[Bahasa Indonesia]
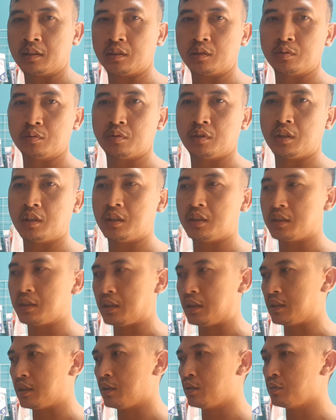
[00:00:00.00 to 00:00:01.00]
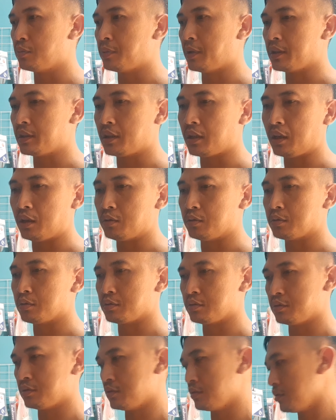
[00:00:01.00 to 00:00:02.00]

kedua kadang lubangnya nggak lurus